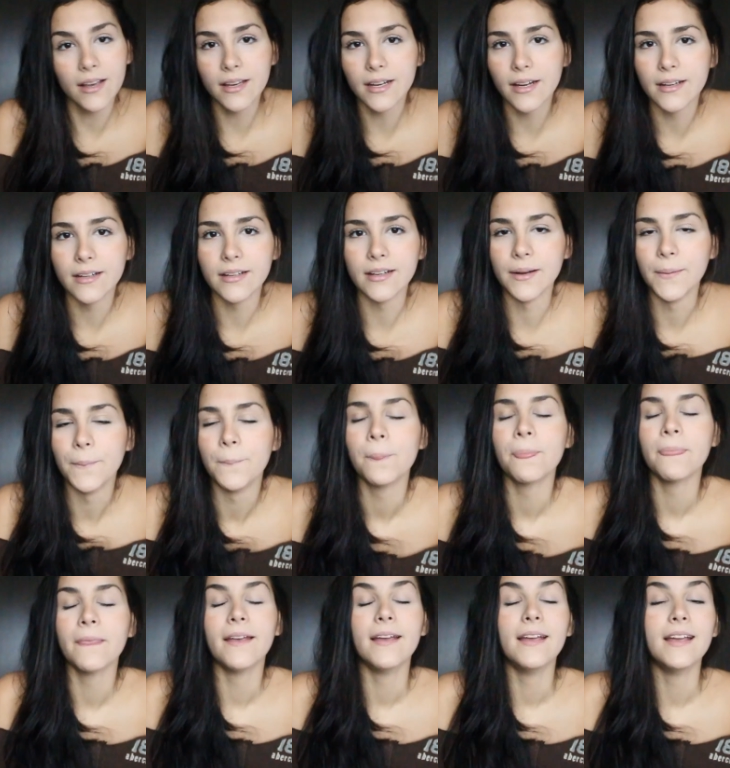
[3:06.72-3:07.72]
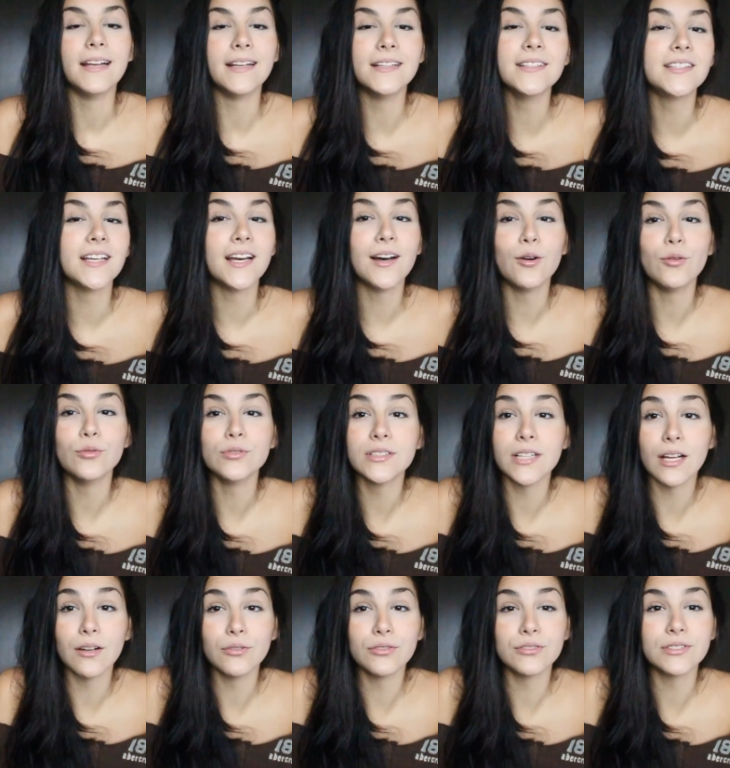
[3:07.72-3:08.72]
grana. Então os
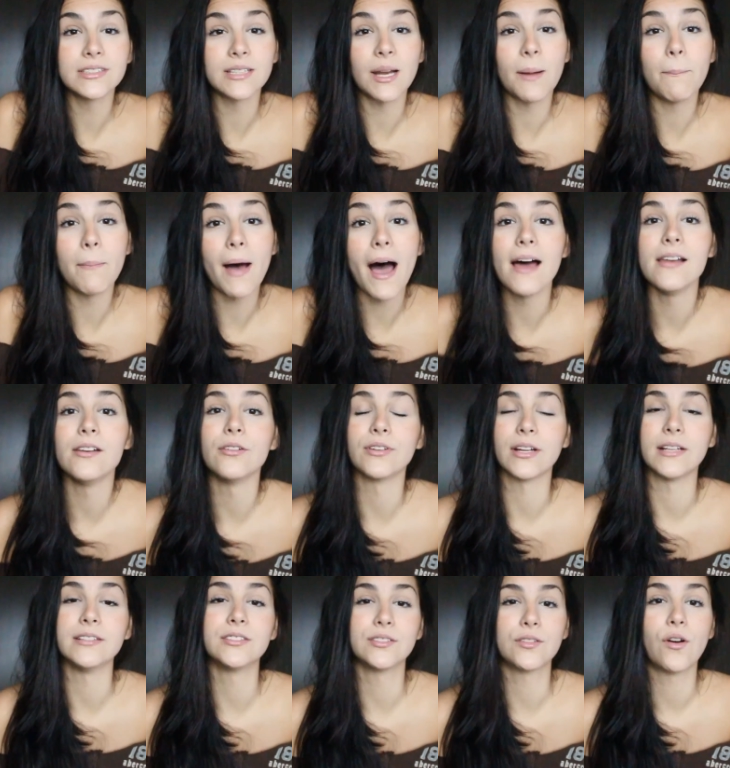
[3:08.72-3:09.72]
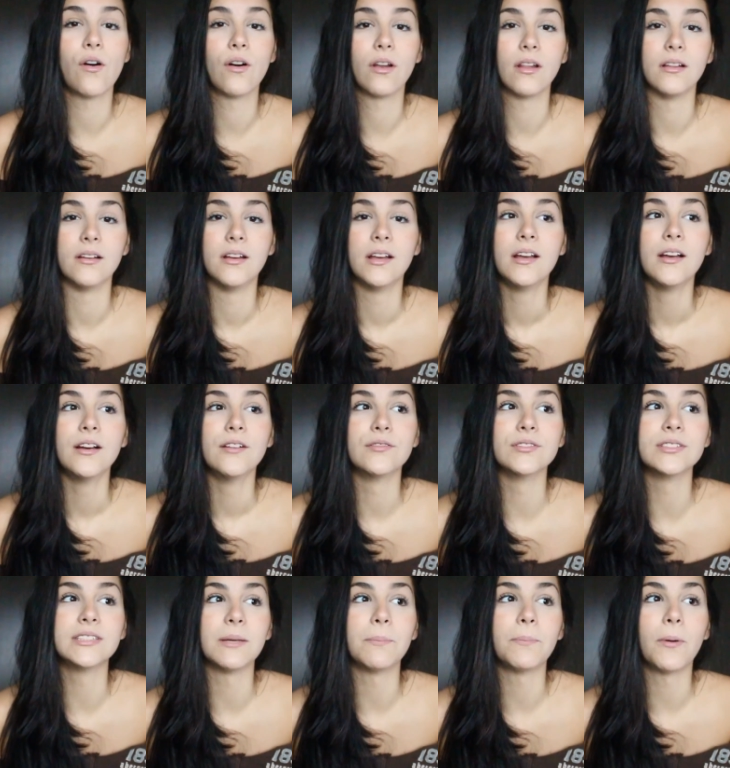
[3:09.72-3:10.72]
alunos trabalham na escola.
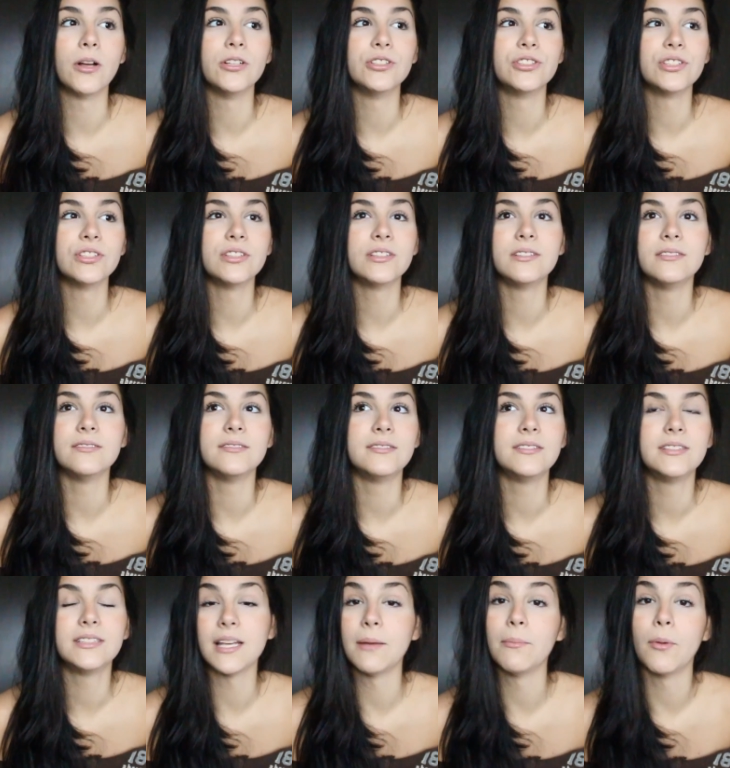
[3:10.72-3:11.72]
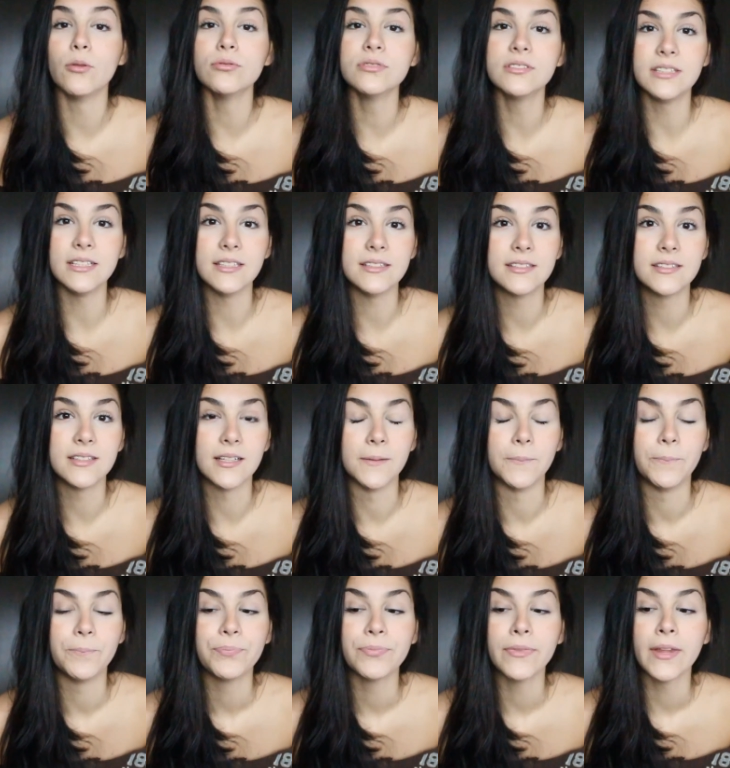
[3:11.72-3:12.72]
Você pode ser
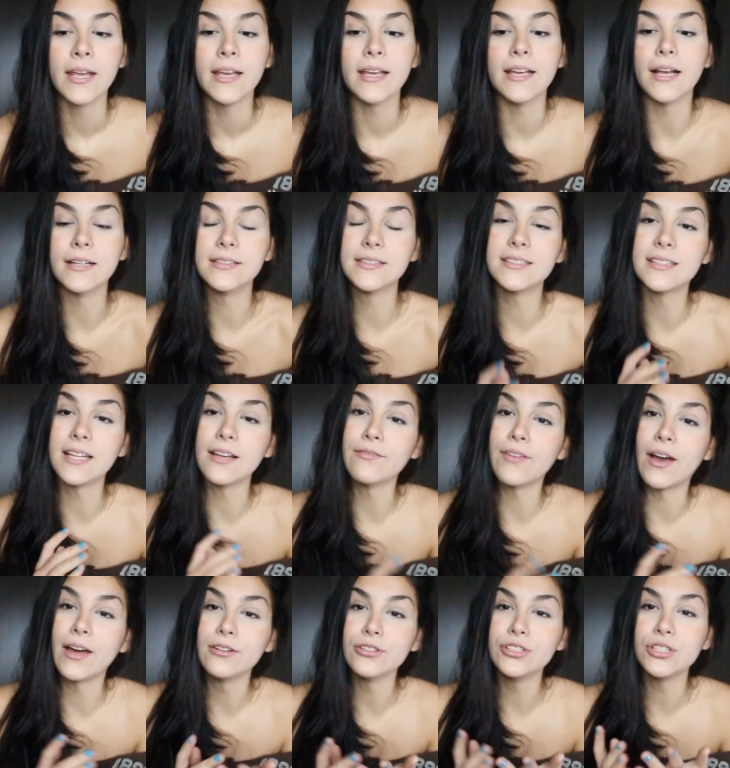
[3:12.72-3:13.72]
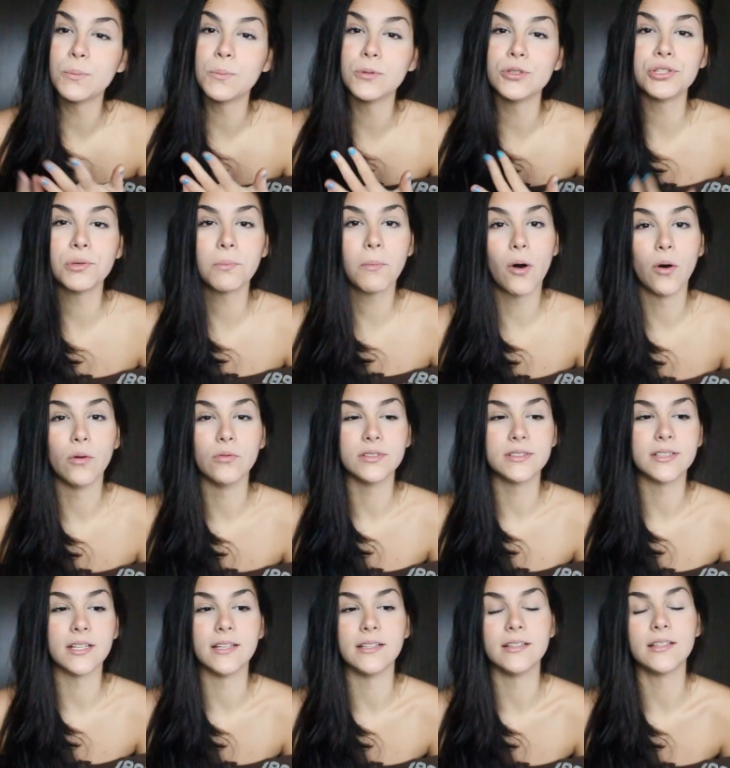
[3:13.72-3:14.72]
bolsista. E existem vários tipos de
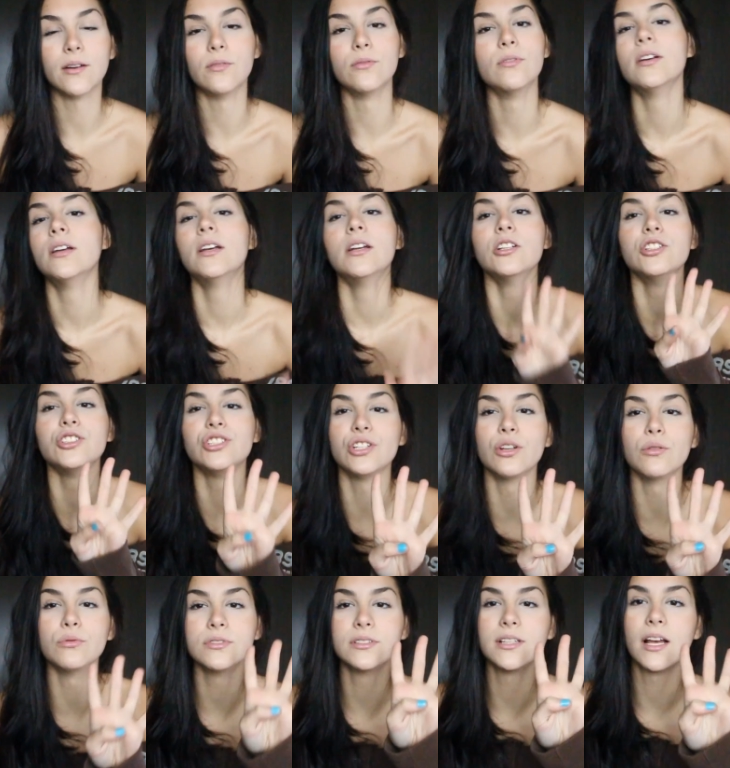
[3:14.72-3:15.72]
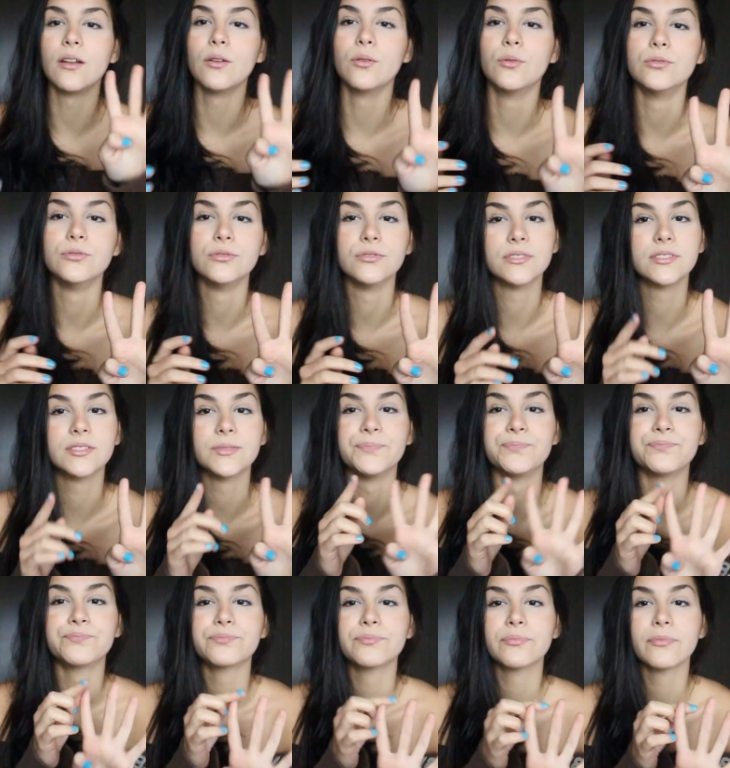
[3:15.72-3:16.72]
bolsa. Então, tinham os alunos
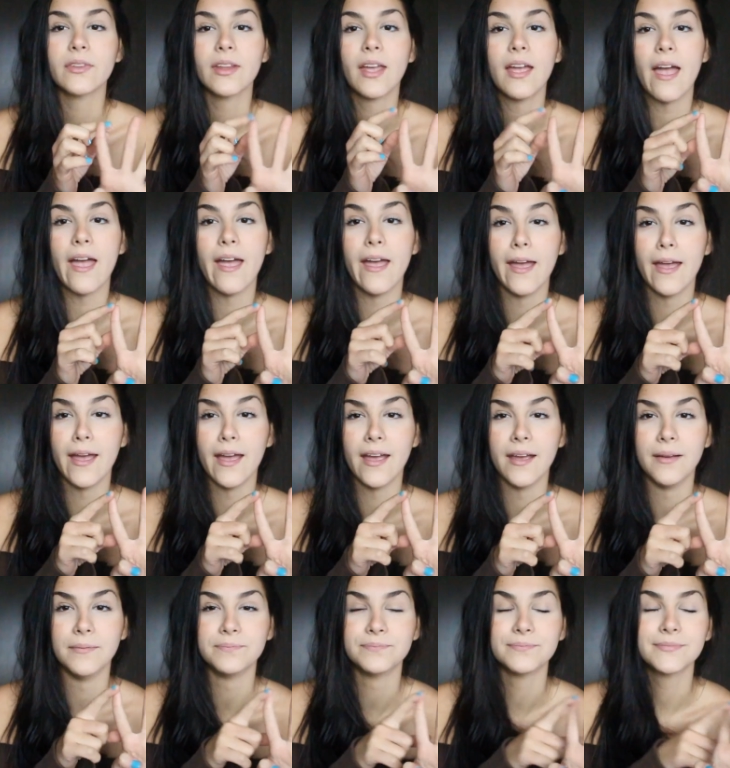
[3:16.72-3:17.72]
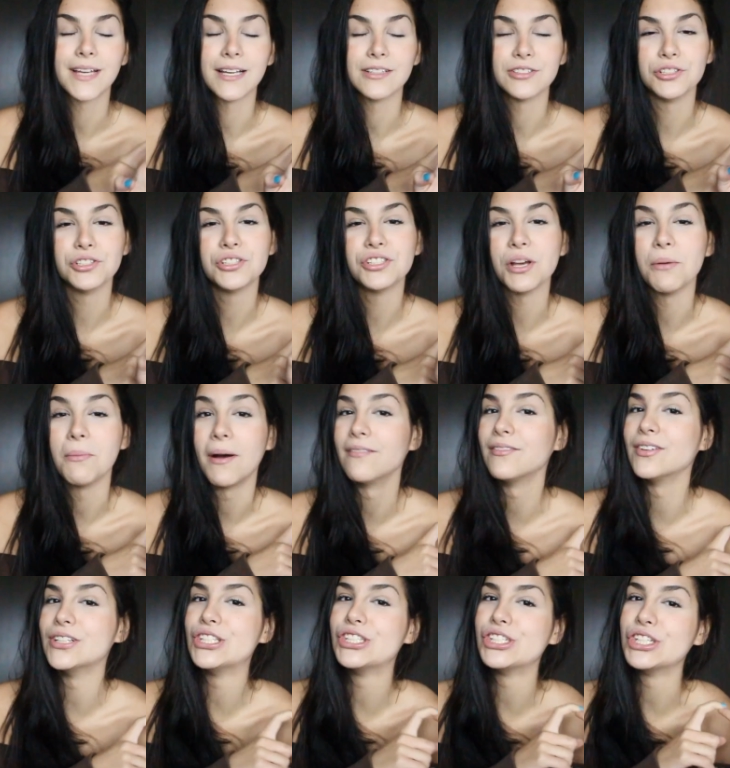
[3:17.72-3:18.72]
é, que a gente
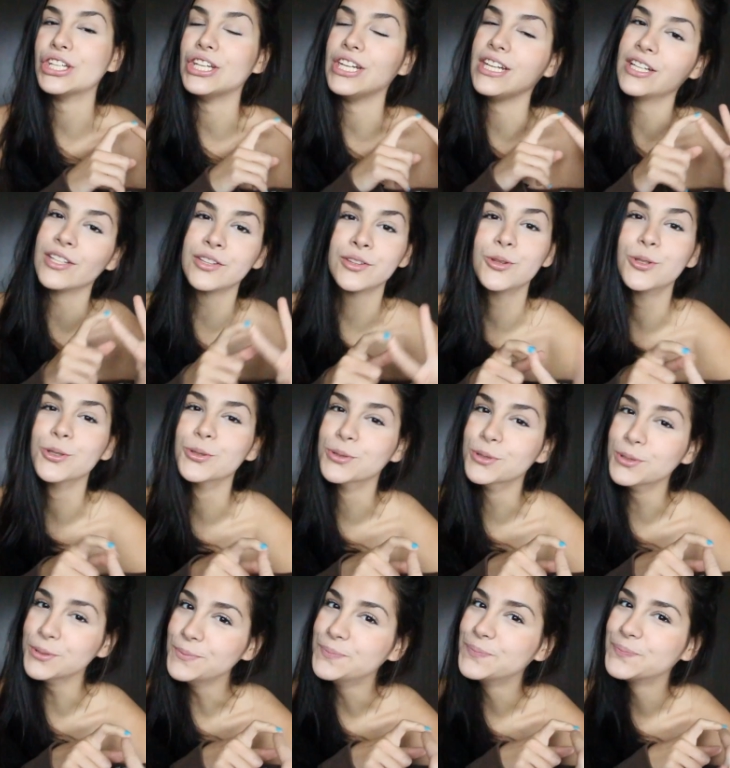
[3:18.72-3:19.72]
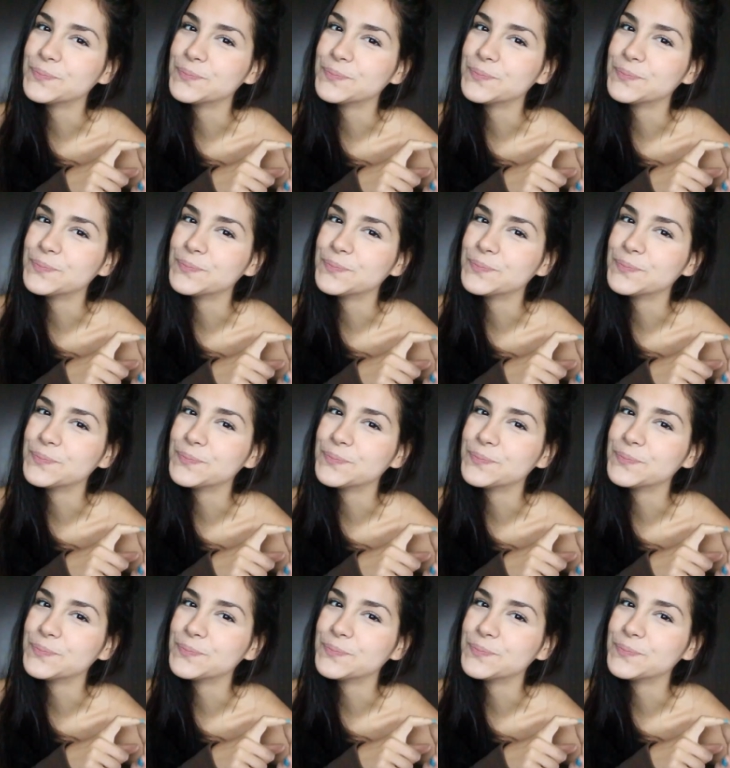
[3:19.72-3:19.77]
chamava de hindu,